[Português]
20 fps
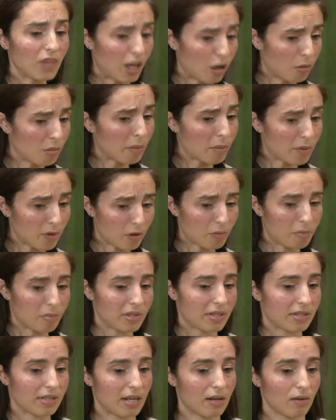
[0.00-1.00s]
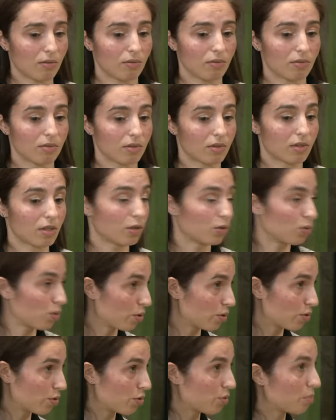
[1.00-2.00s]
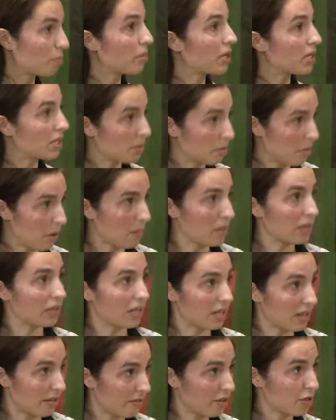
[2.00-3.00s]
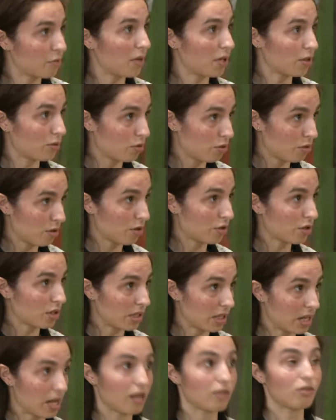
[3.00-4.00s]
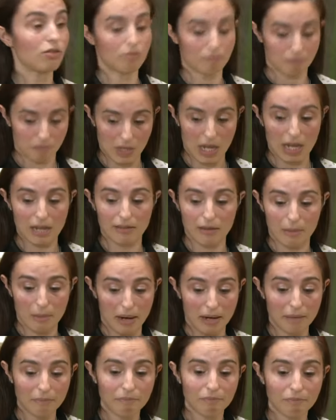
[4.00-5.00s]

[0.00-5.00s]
É uma preocupação de todos, principalmente cada vez mais dos nossos clientes. Tornar ainda o bem. nosso